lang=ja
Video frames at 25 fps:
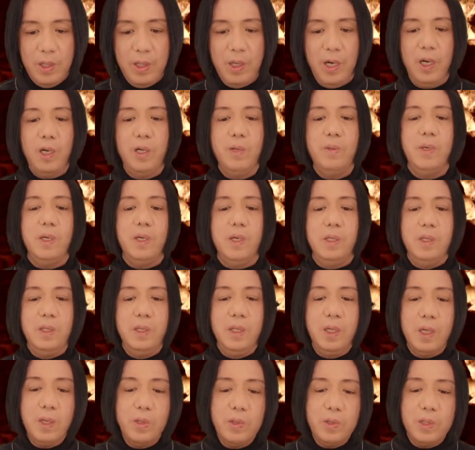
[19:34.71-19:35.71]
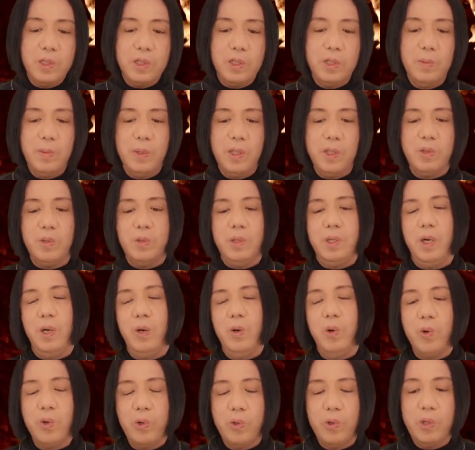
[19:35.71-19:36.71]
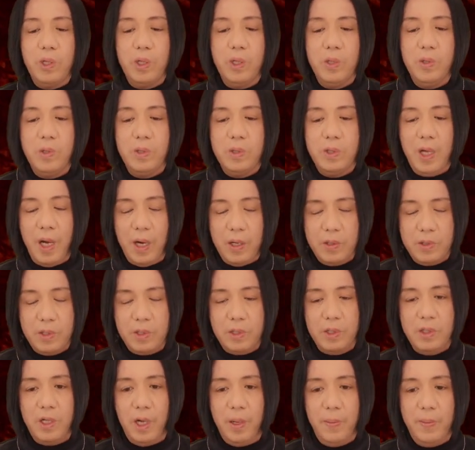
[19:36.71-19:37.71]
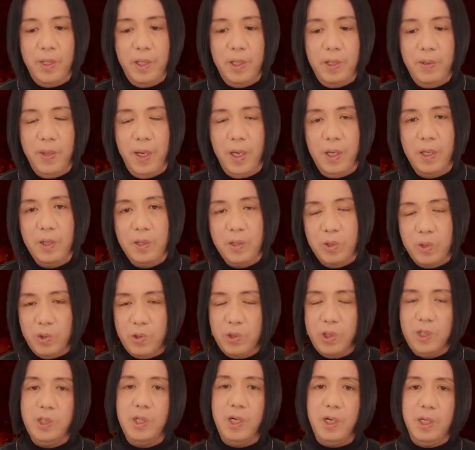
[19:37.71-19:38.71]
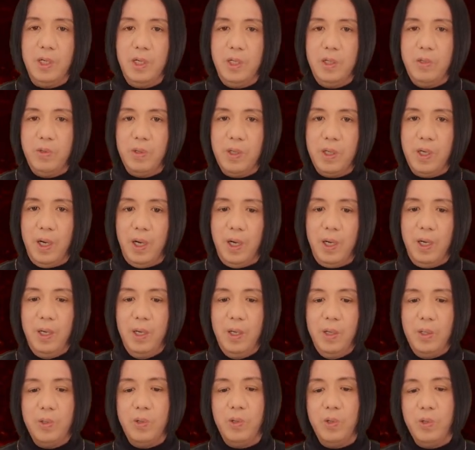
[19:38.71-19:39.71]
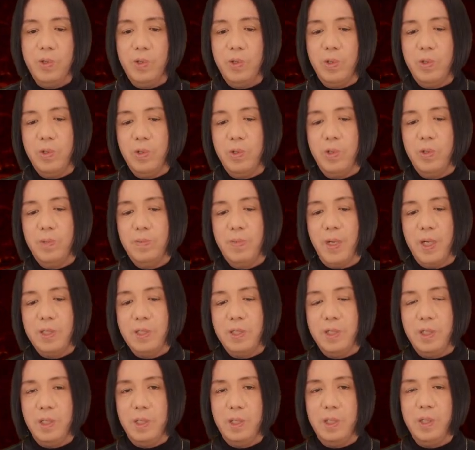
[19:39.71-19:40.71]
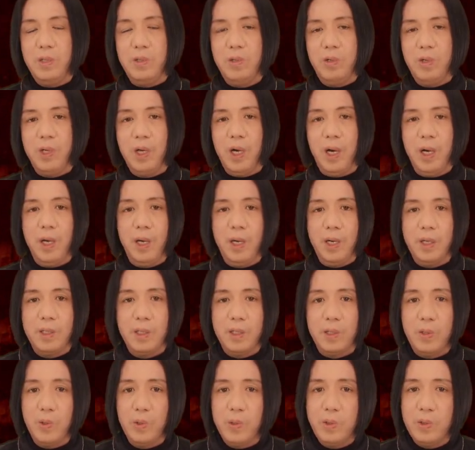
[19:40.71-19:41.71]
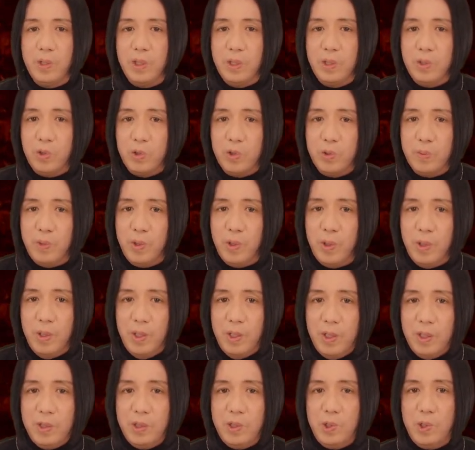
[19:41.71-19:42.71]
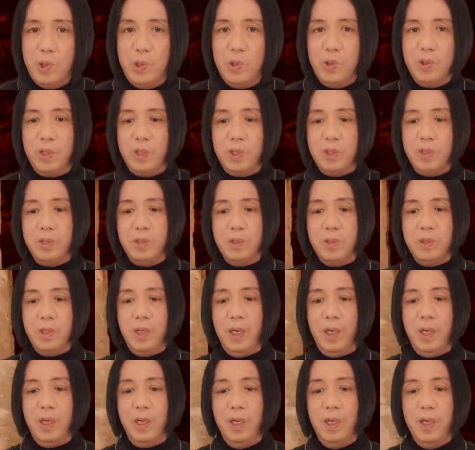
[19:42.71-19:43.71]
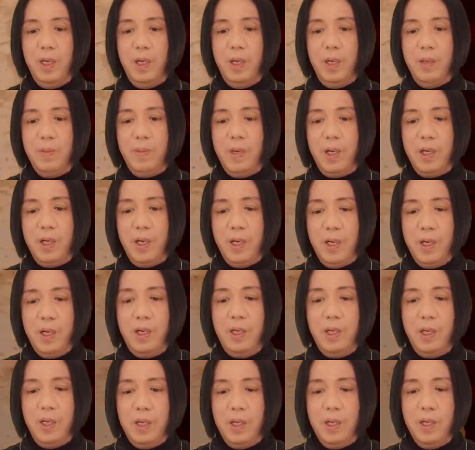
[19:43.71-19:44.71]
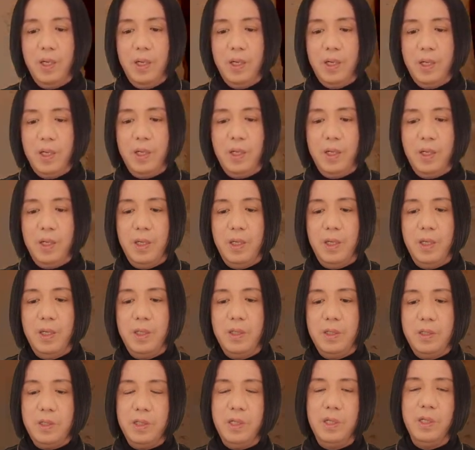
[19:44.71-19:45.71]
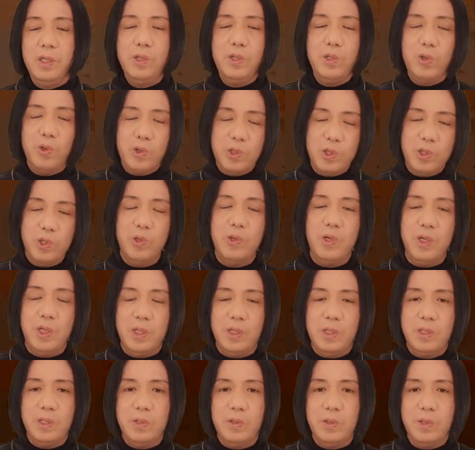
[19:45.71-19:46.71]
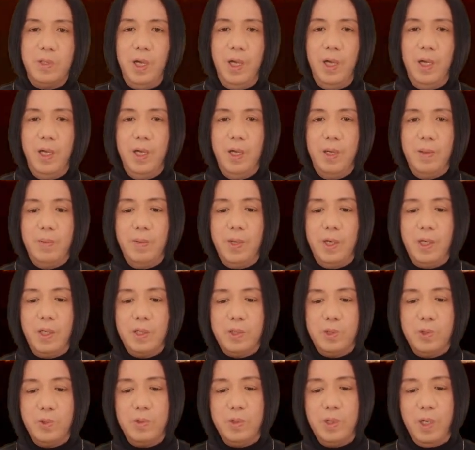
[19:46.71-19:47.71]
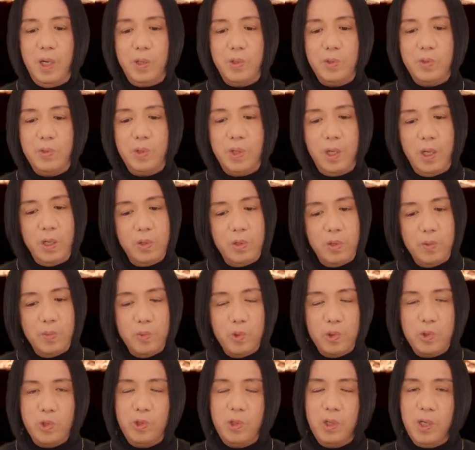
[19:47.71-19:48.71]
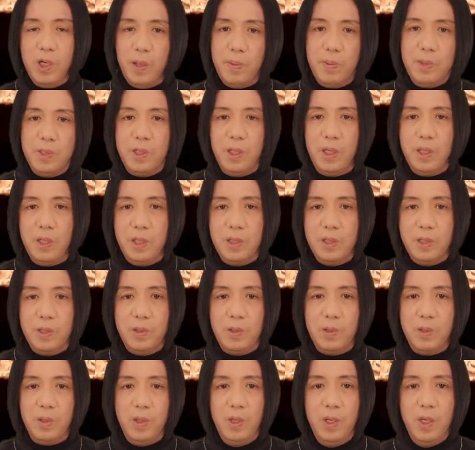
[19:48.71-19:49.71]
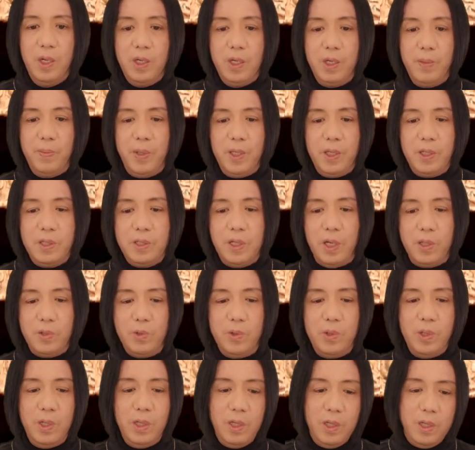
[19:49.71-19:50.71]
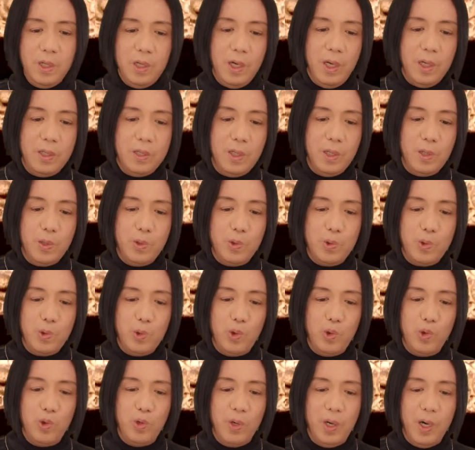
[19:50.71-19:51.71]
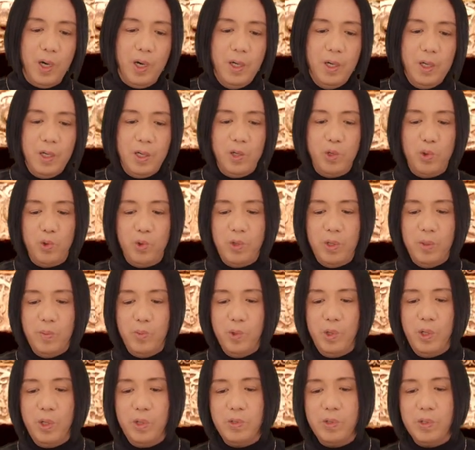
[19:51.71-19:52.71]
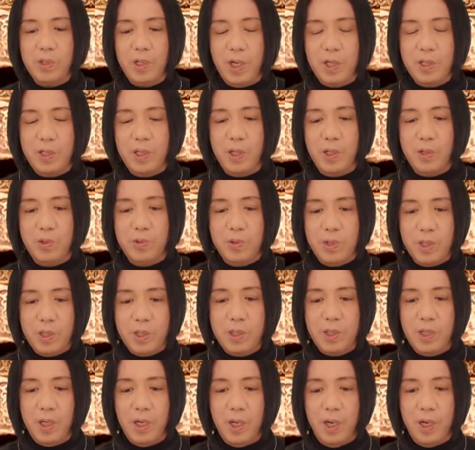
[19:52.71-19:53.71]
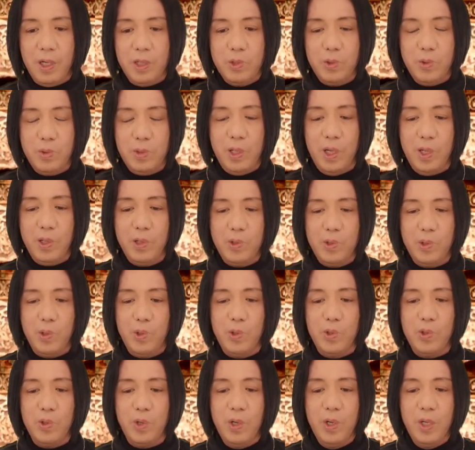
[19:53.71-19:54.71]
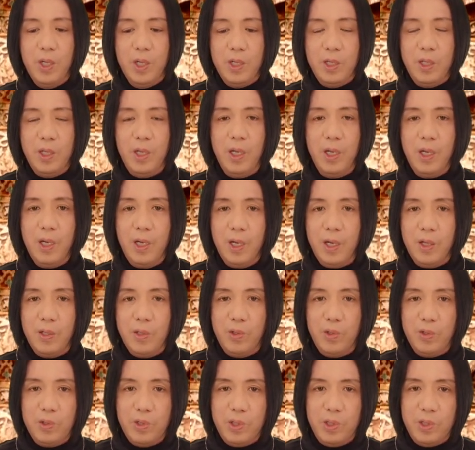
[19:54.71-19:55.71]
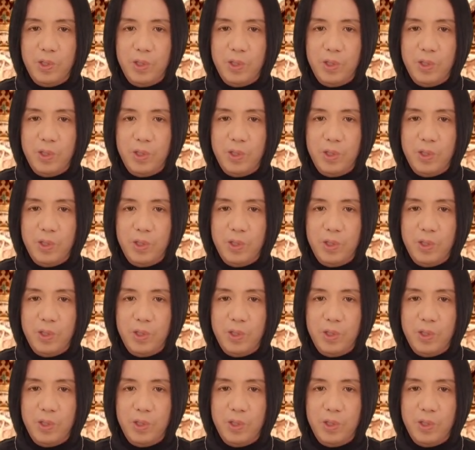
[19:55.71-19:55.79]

あるいは憎しみとか怒りをなくすためにはどうしたらいいのかここを、まあ、慈悲という考え方ここにとても重要ですよね。まあ、やはり、えー、人道主義ですよね。まあそうなると結構矛盾かもしれないですけどやっぱり悟り開いていくというのはいろんな無欲になっていくんですからそうなるとこの人間の